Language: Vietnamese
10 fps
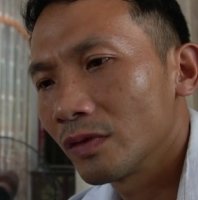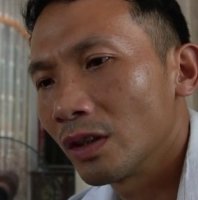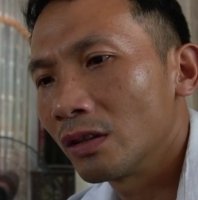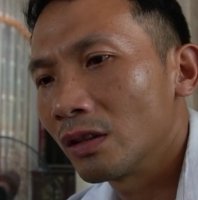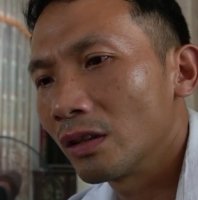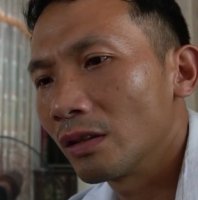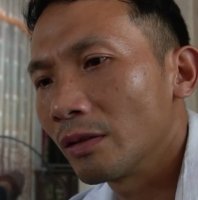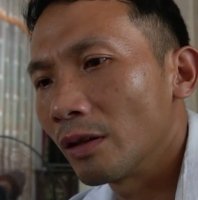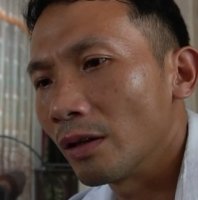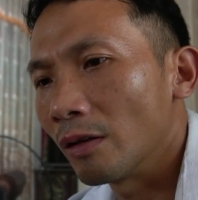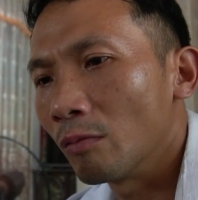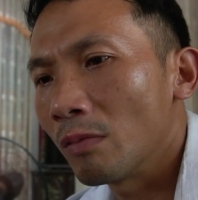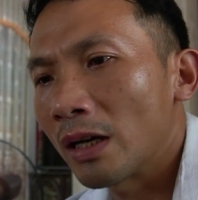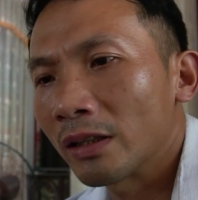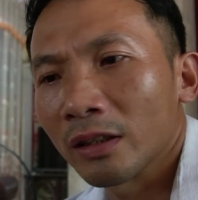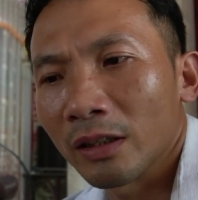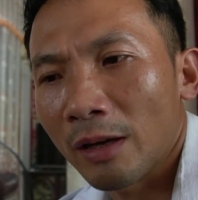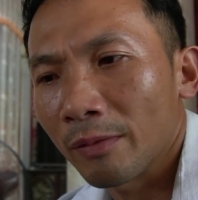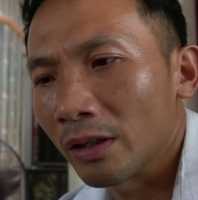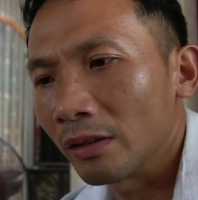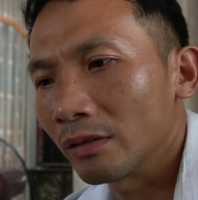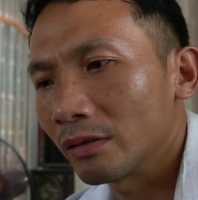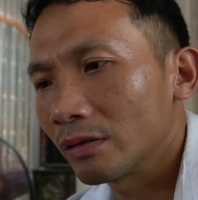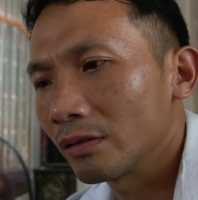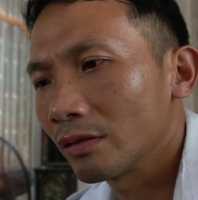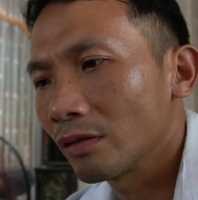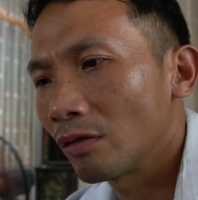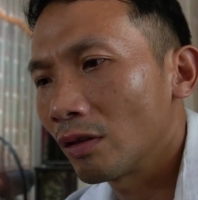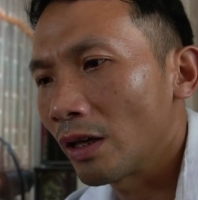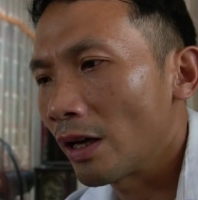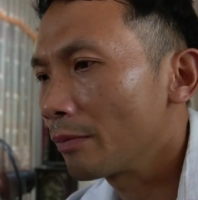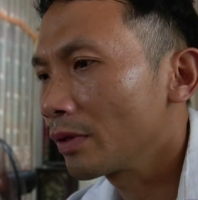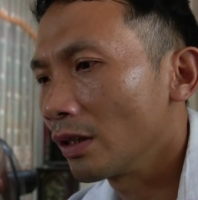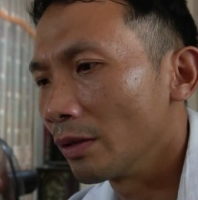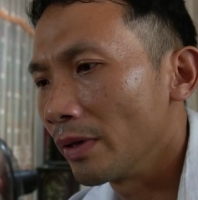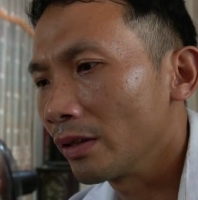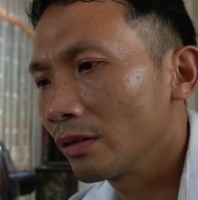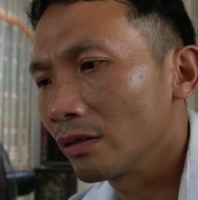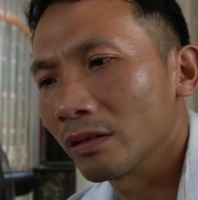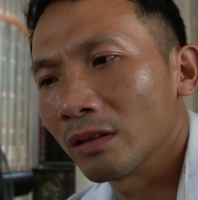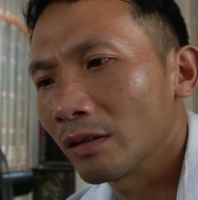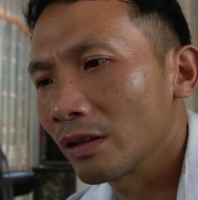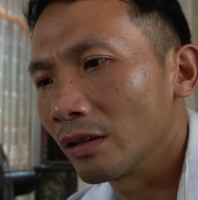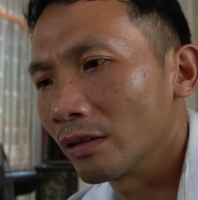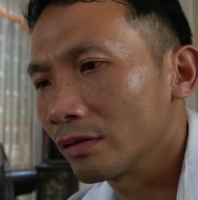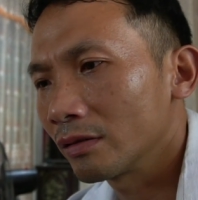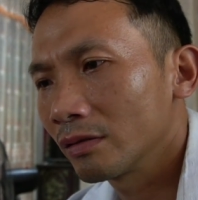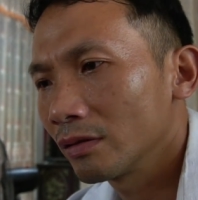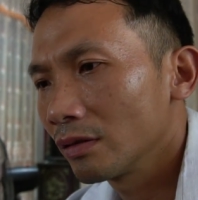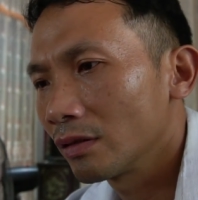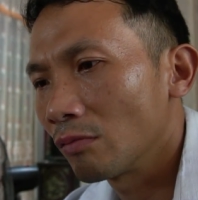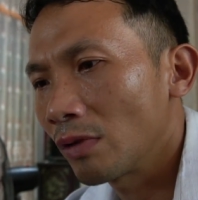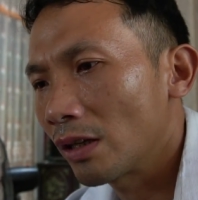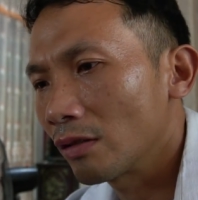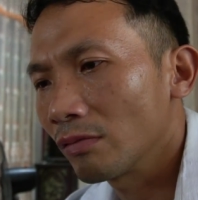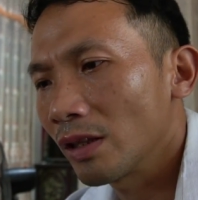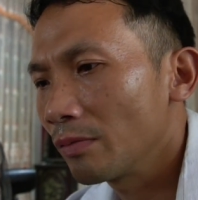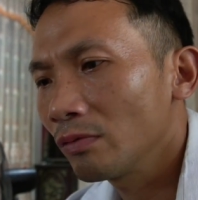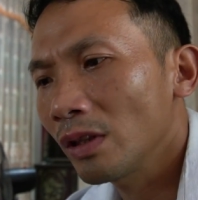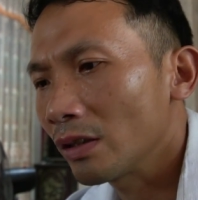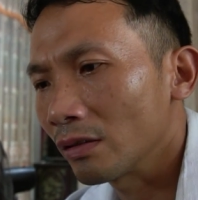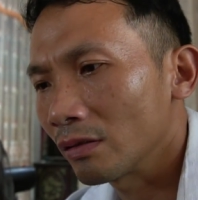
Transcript: Bây giờ ông bà thì cái năm ấy, còn lại em ở bên nó ờ, từng trong ngày trong đêm cũng thế.